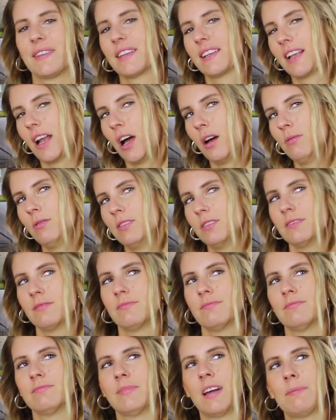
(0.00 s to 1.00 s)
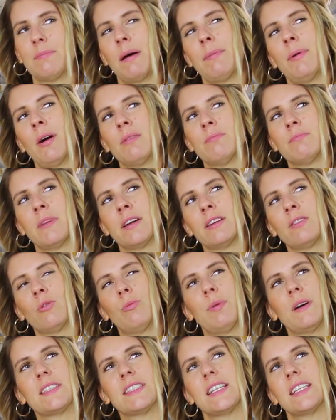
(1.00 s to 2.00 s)
Ich glaube, mein Papa und mein
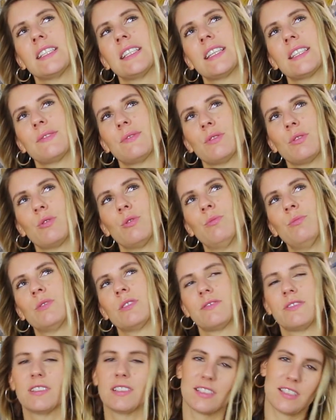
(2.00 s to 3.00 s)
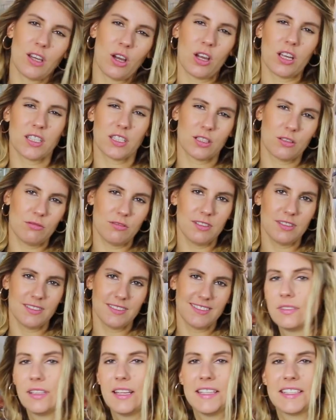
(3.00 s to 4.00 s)
Opa sehen das von oben und finden es auch richtig cool.
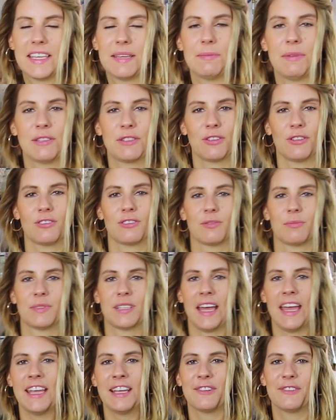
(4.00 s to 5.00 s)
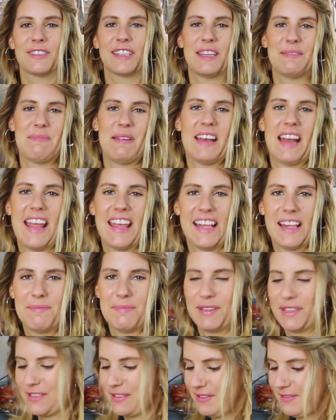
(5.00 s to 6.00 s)
Ich gehe mal zurück zum Teig und gebe mein Eigelb
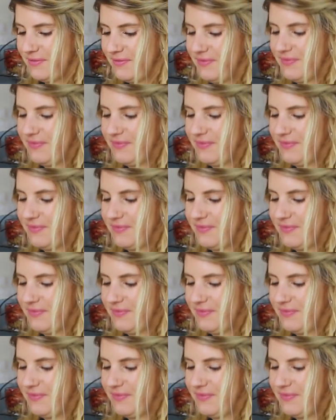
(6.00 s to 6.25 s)
dazu.